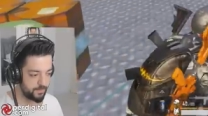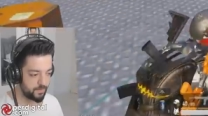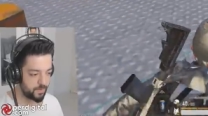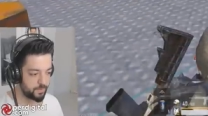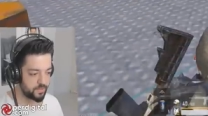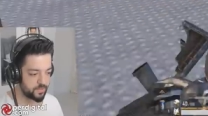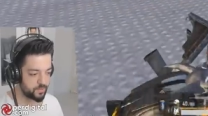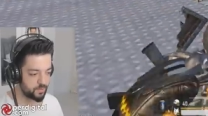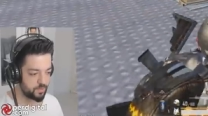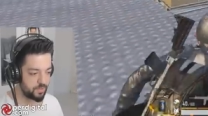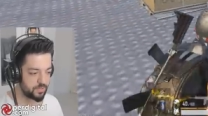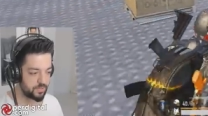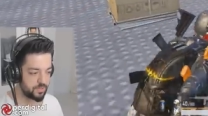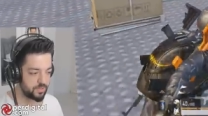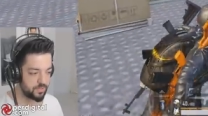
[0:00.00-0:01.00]
One Man
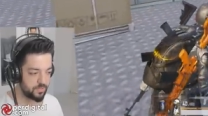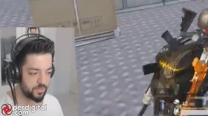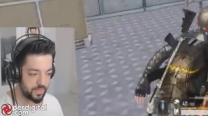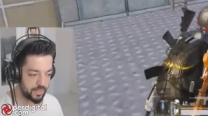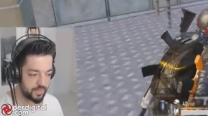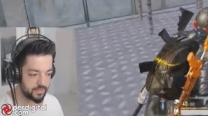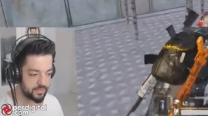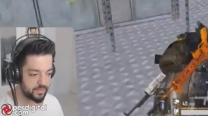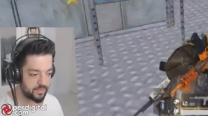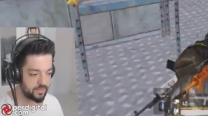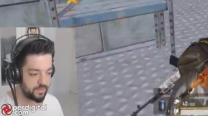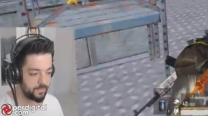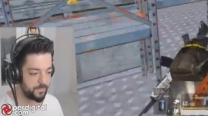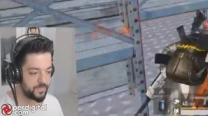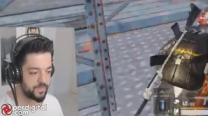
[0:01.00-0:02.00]
Squad'larda garantiye
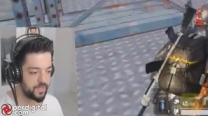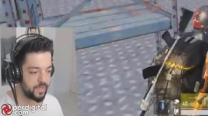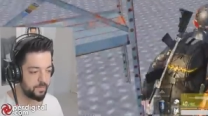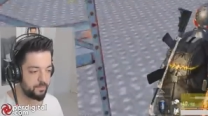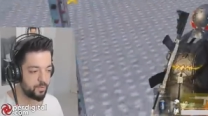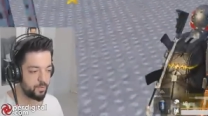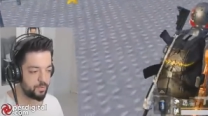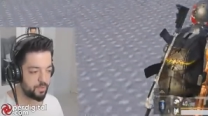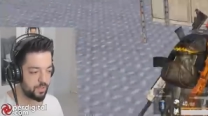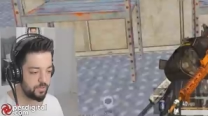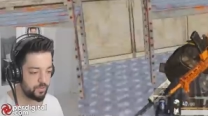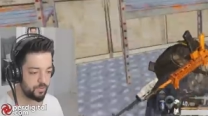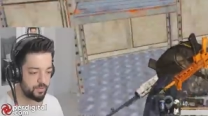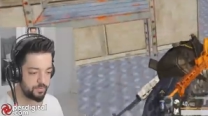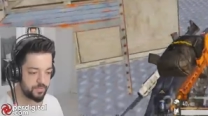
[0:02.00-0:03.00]
gidip M4'ü
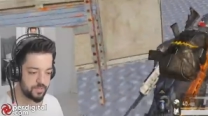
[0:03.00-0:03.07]
alıyorum.